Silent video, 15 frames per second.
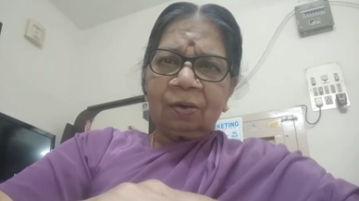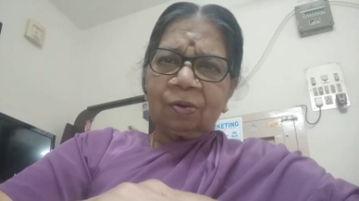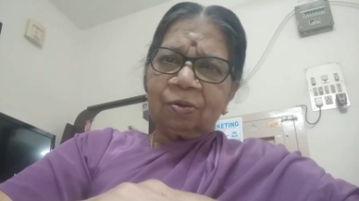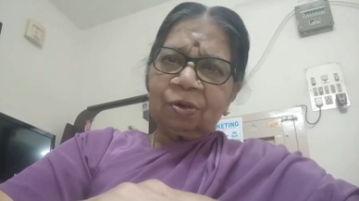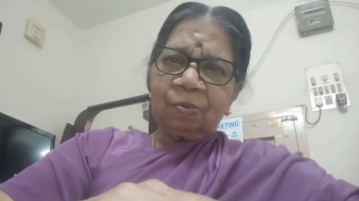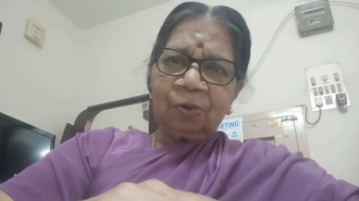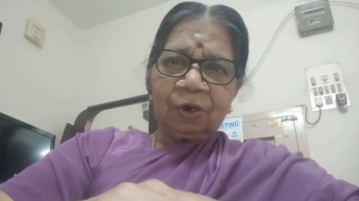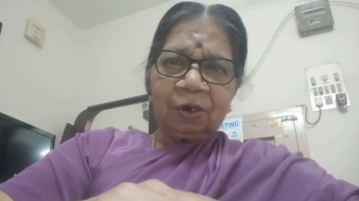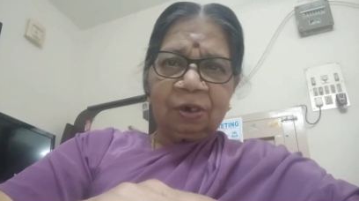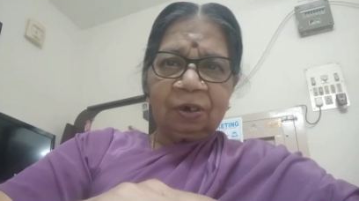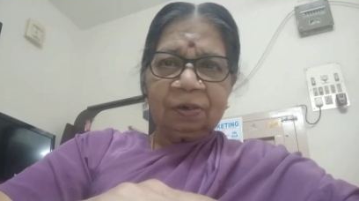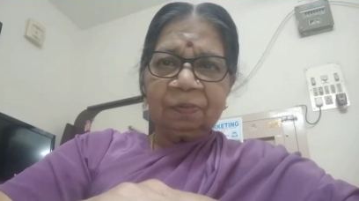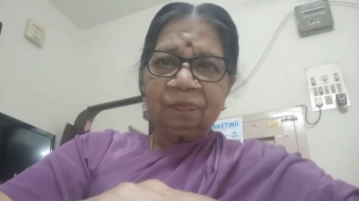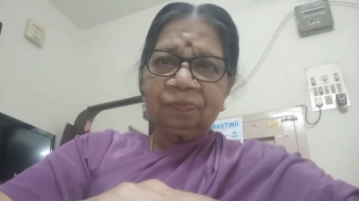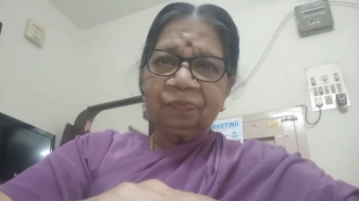கொண்டு போய்
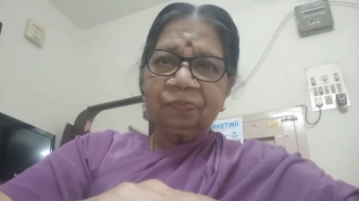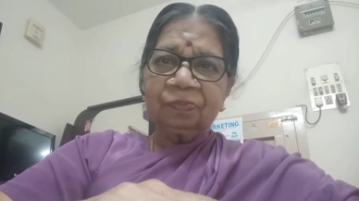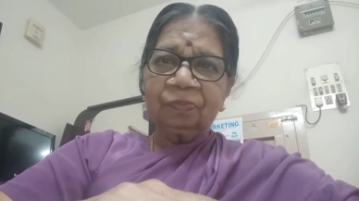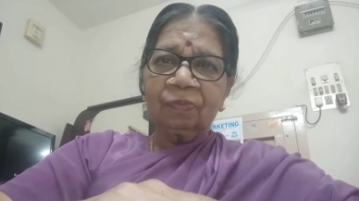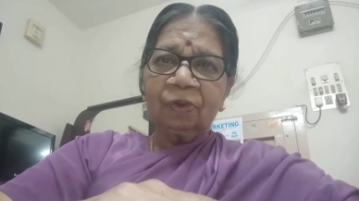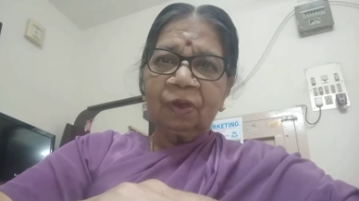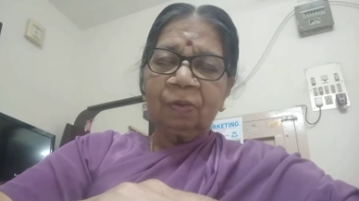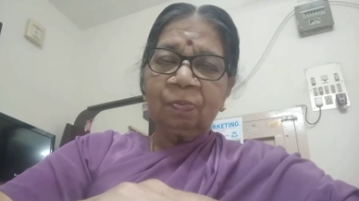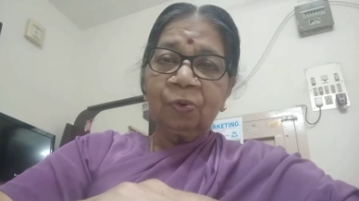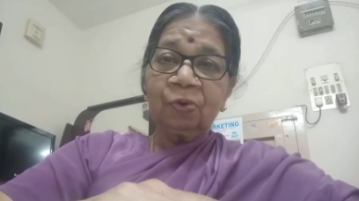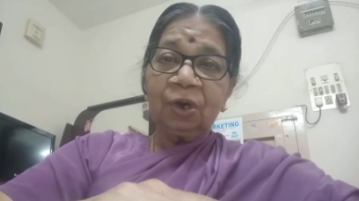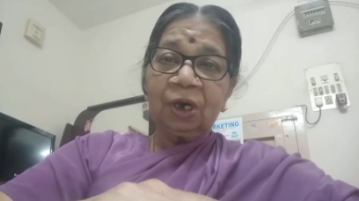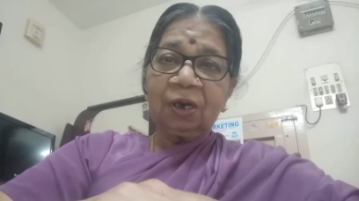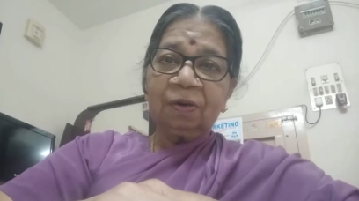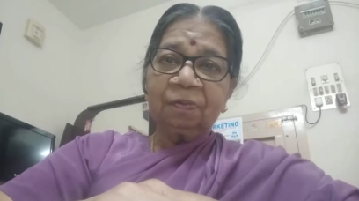
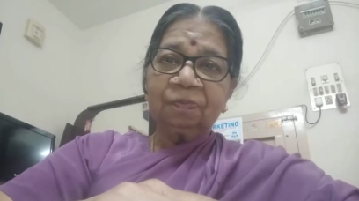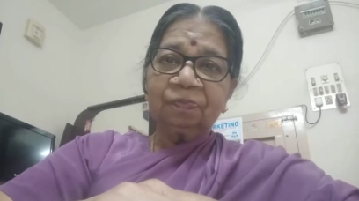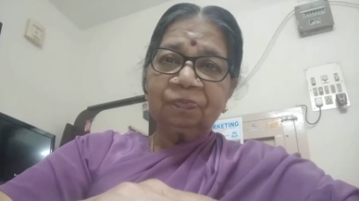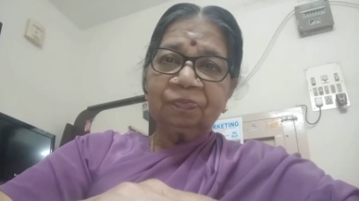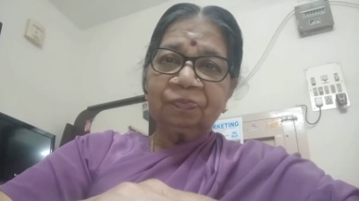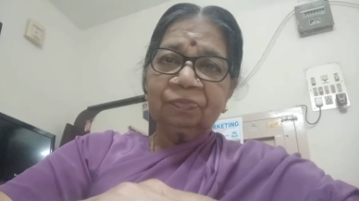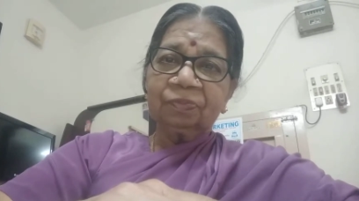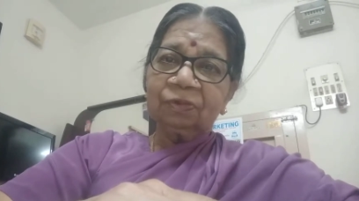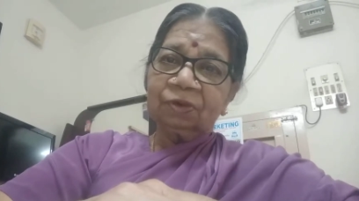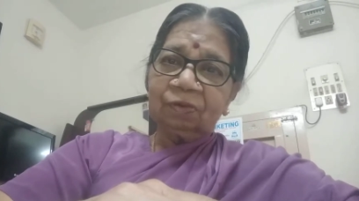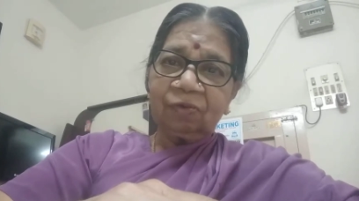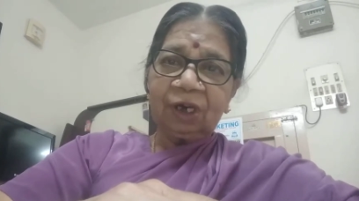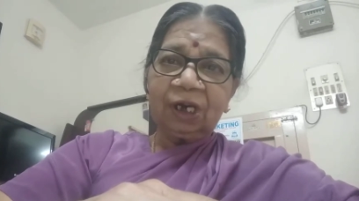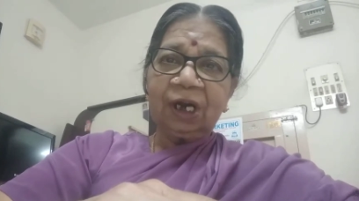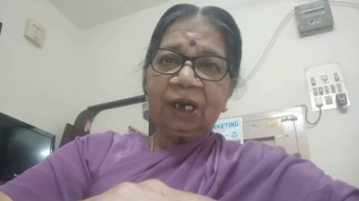பூனையும்
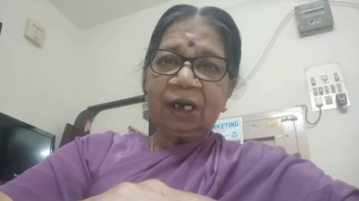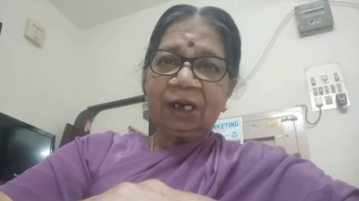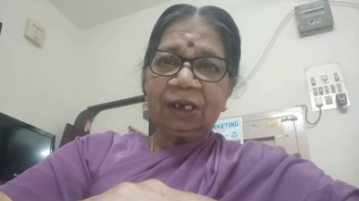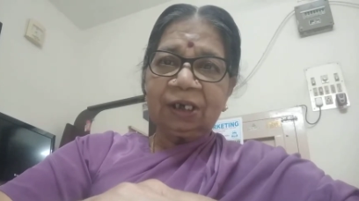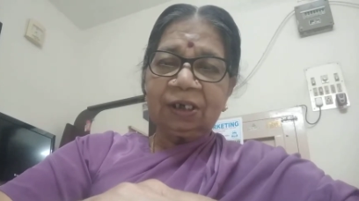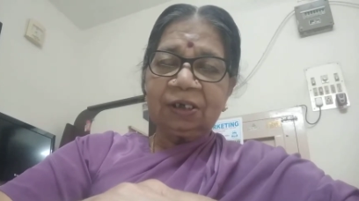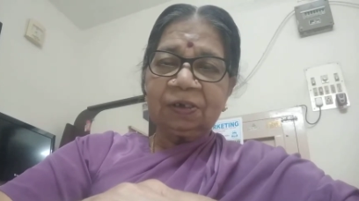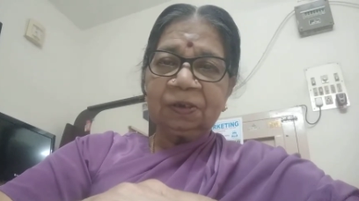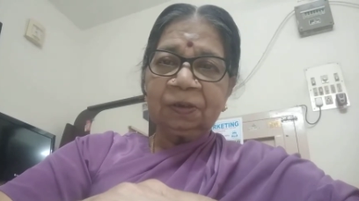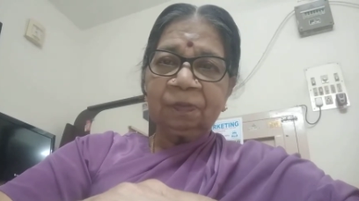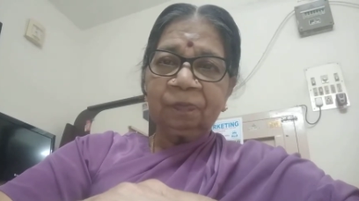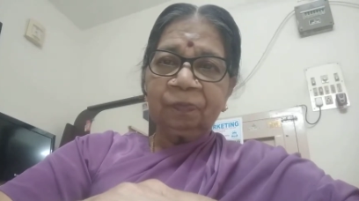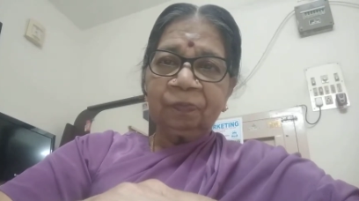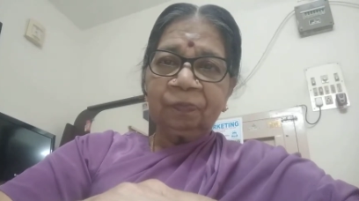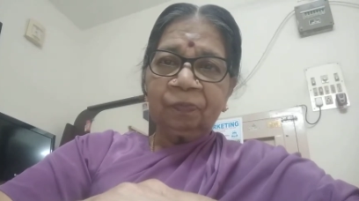வீட்டில் கட்டிட்டு
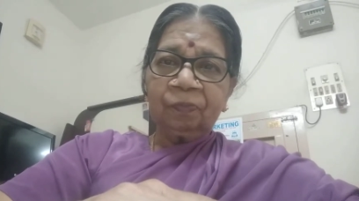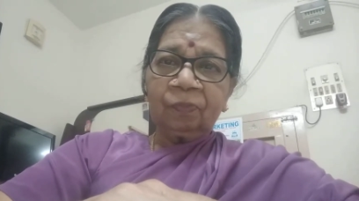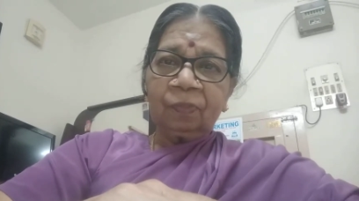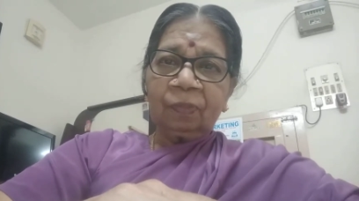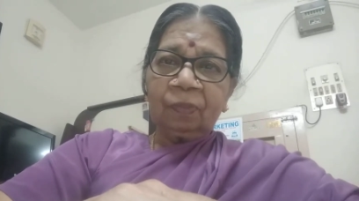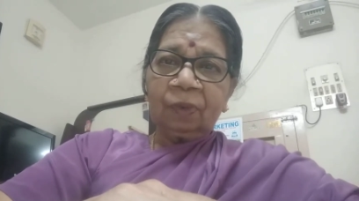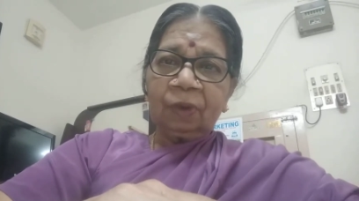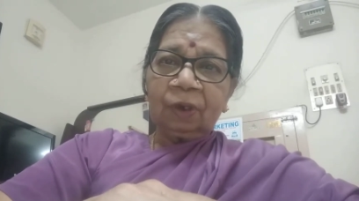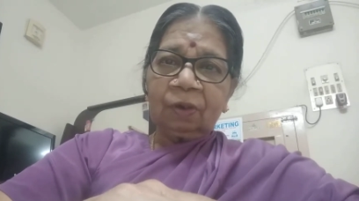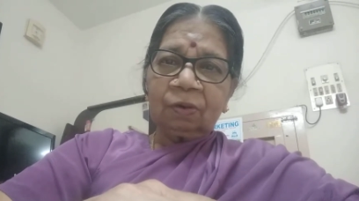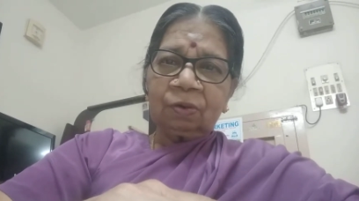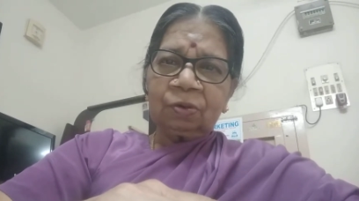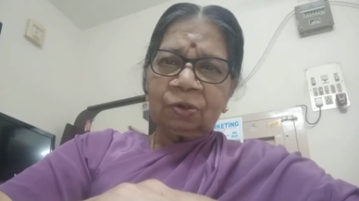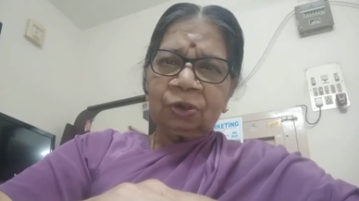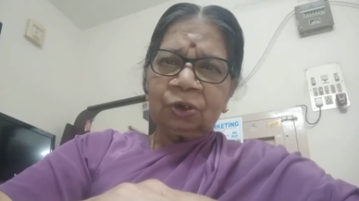
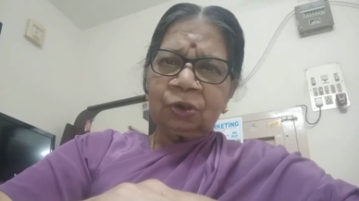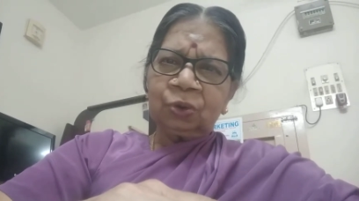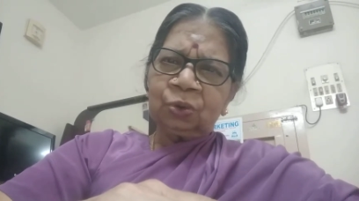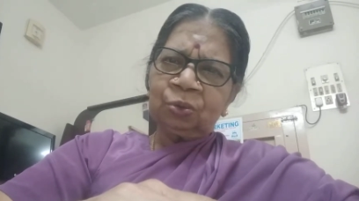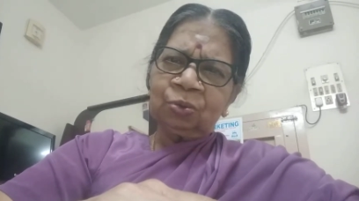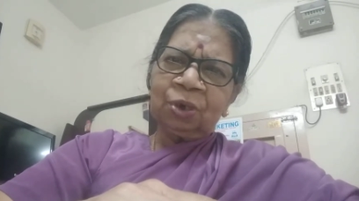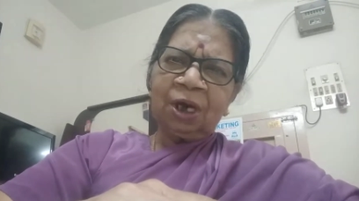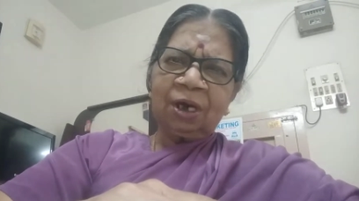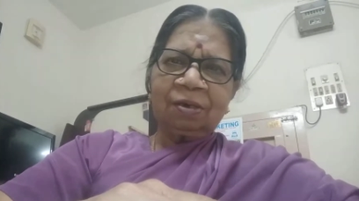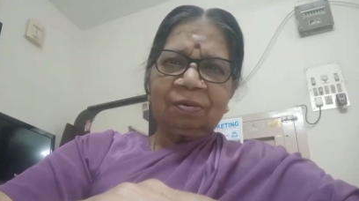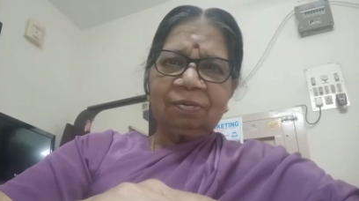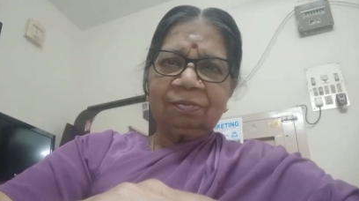கொஞ்சம் சூடாக